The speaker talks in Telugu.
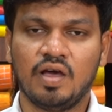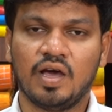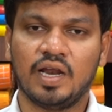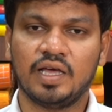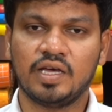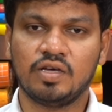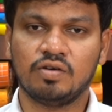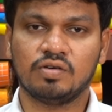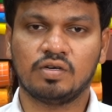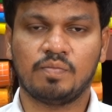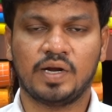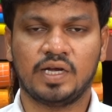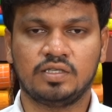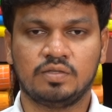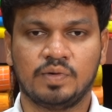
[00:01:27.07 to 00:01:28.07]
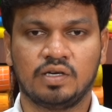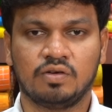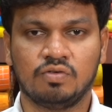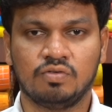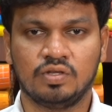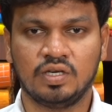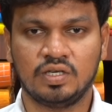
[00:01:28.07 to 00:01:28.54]
అలాగే ఇంకొక బ్రాంచ్
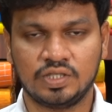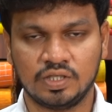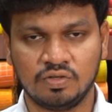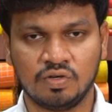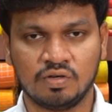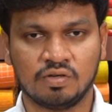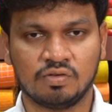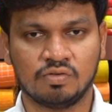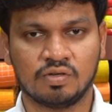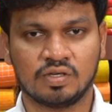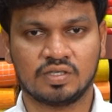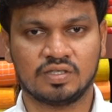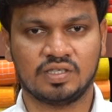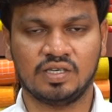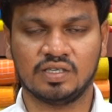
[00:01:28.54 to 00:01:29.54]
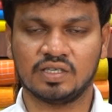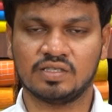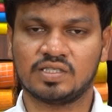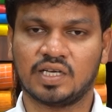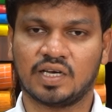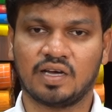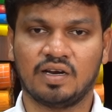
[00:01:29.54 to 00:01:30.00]
మనకు దిల్షిగ్నుగ కునాక్ థియేటర్
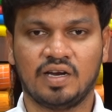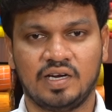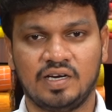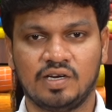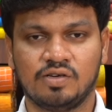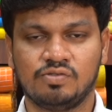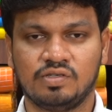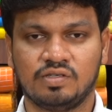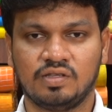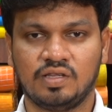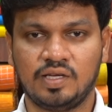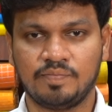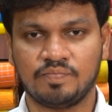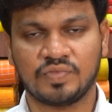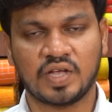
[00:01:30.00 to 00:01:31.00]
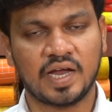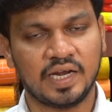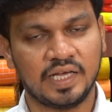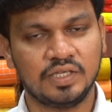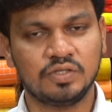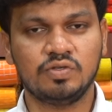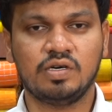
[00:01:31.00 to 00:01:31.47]
సెకండ్ లైన్లో ఉంటుంది
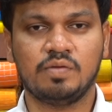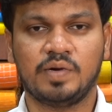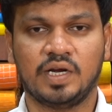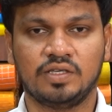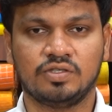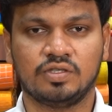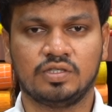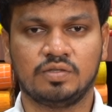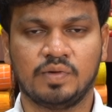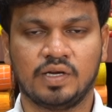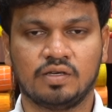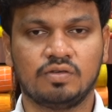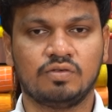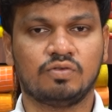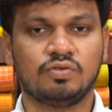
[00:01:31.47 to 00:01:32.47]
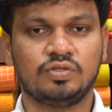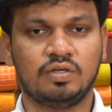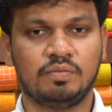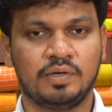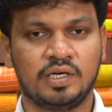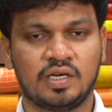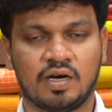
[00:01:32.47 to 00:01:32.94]
అండ్ ఇంకొక బ్రాంచ్ వచ్చి మనకు
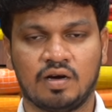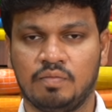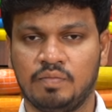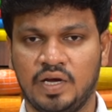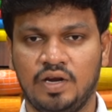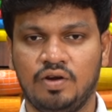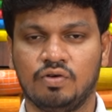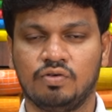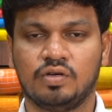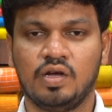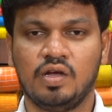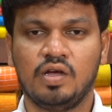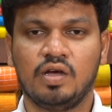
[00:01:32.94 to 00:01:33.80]
కొత్తపేట మెయిన్ రోడ్